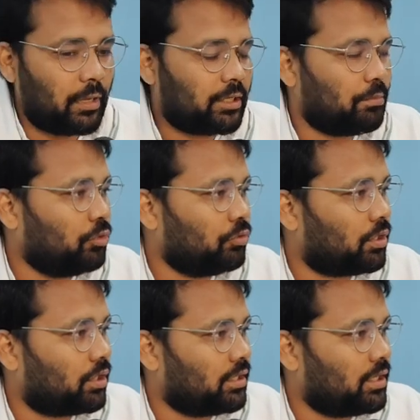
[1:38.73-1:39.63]
माइक नोट
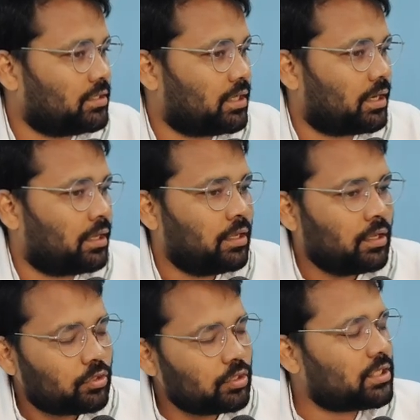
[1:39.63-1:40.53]
कर दिया जा रहा
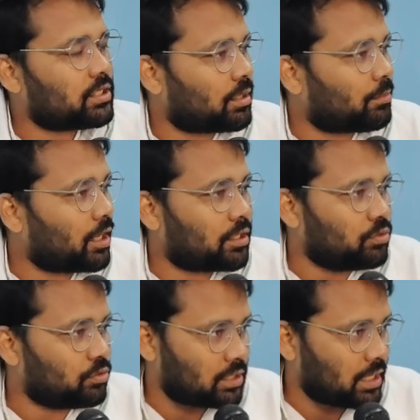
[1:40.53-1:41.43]
है तो इससे शर्मनाक
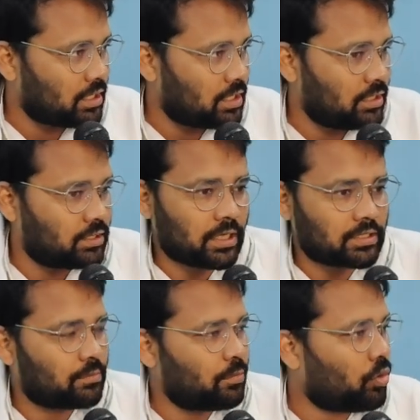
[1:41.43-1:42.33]
हिंदुस्तान की
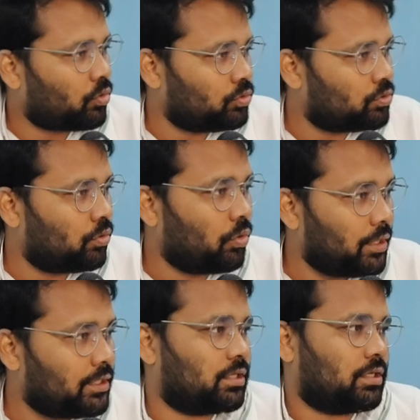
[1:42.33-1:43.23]
सियासत में और कुछ हो
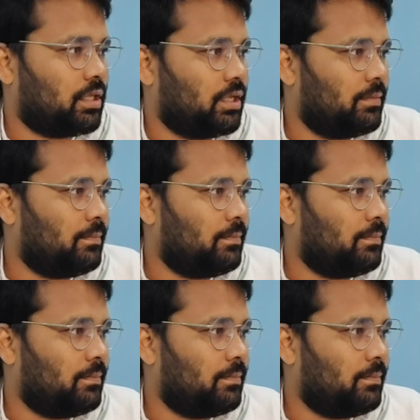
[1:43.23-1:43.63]
नहीं सकता